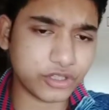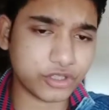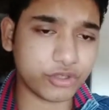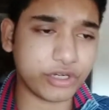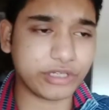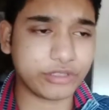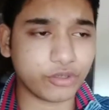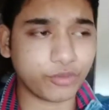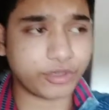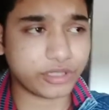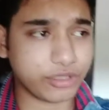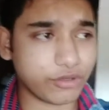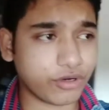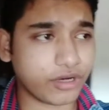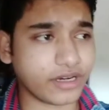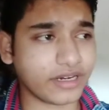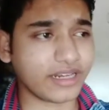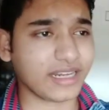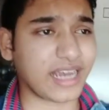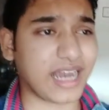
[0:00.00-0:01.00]
যদি তোমাদের
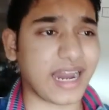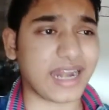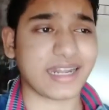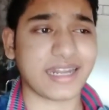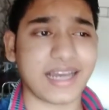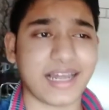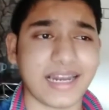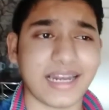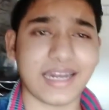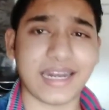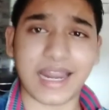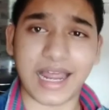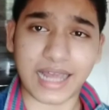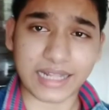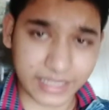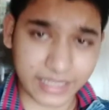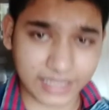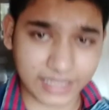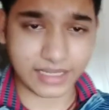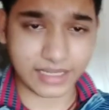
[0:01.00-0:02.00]
ওখানে খাটাল না
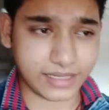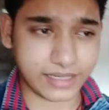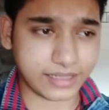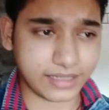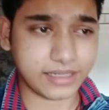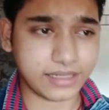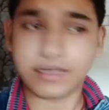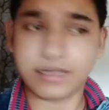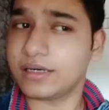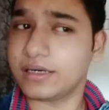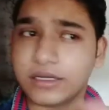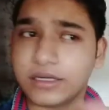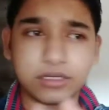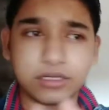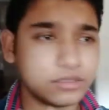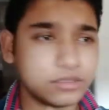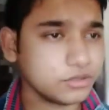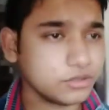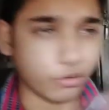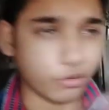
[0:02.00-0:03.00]
থেকে থাকে
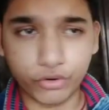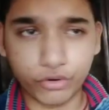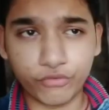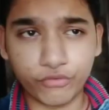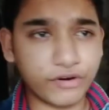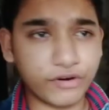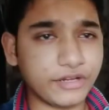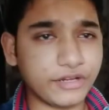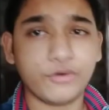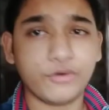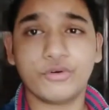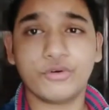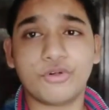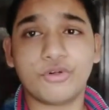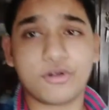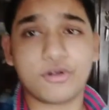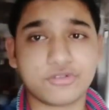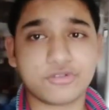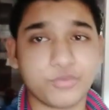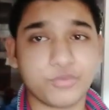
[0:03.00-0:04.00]
ডোন্ট ওয়ারি
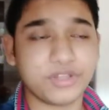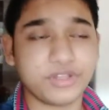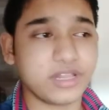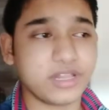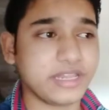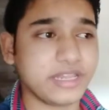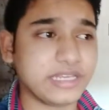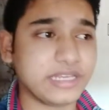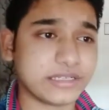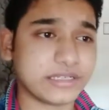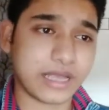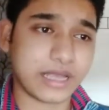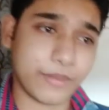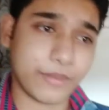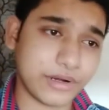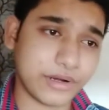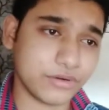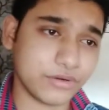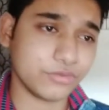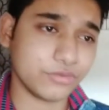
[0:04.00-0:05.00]
কোনো অসুবিধা নেই
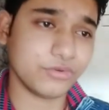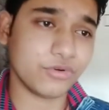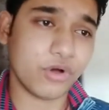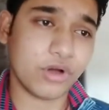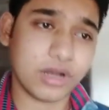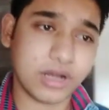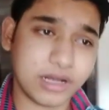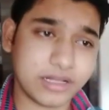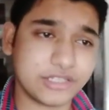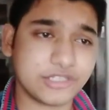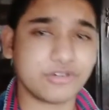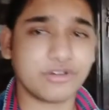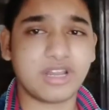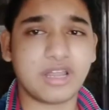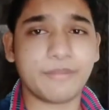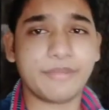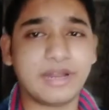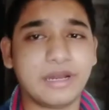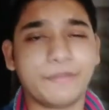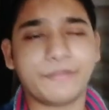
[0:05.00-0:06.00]
সামান্য তুমি গঙ্গার
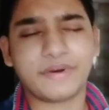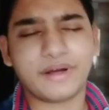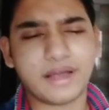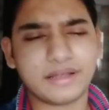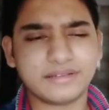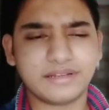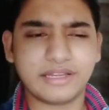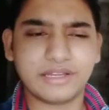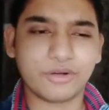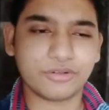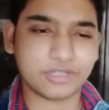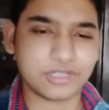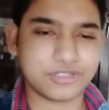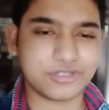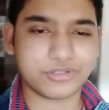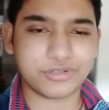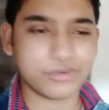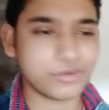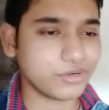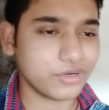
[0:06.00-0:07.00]
জলা বেলপাওয়া দিলেই
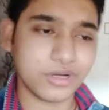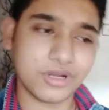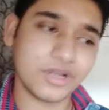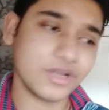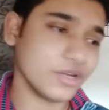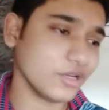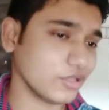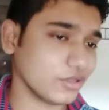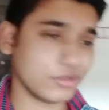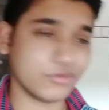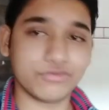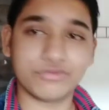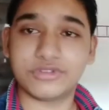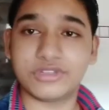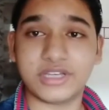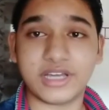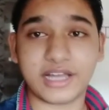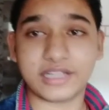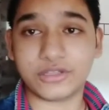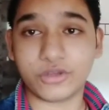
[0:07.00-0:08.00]
যথেষ্ট দুধ
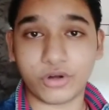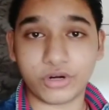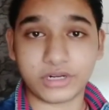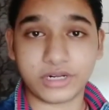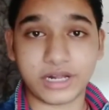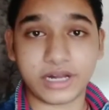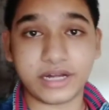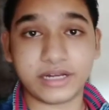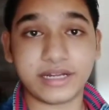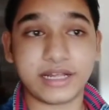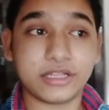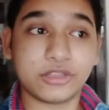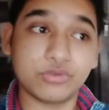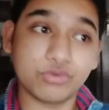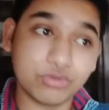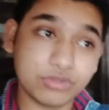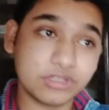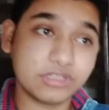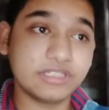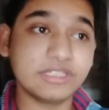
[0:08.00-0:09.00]
দেওয়ার দরকার নেই আর
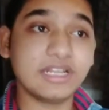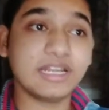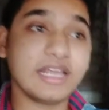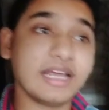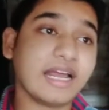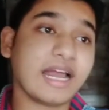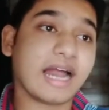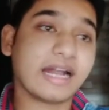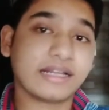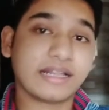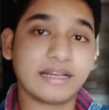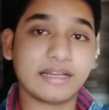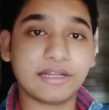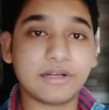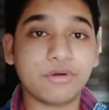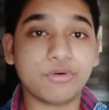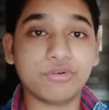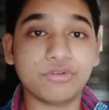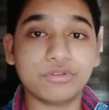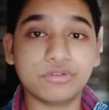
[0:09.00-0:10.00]
দুধ দিলে খাটালে
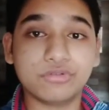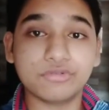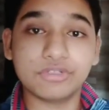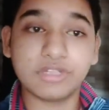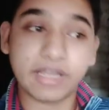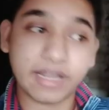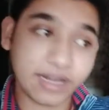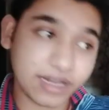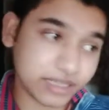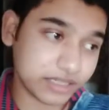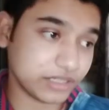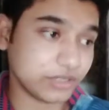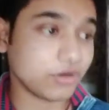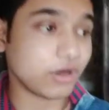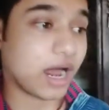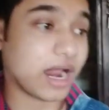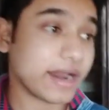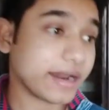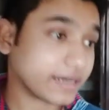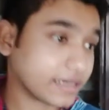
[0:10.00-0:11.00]
গরুর দুধ এনে
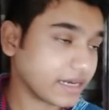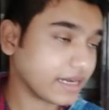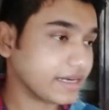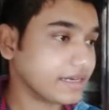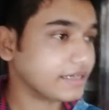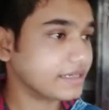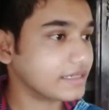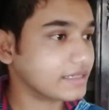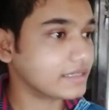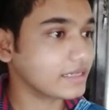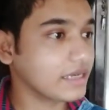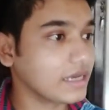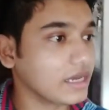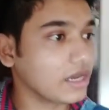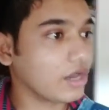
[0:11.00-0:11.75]
দিও আরেকটা জিনিস